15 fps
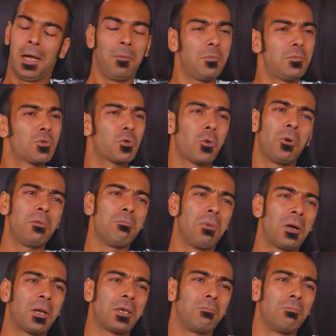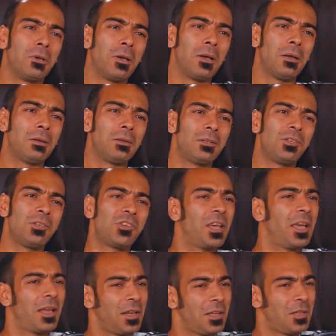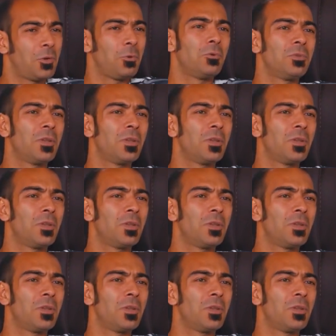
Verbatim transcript: Ama bir sorayım bakayım ya. İş eğer iki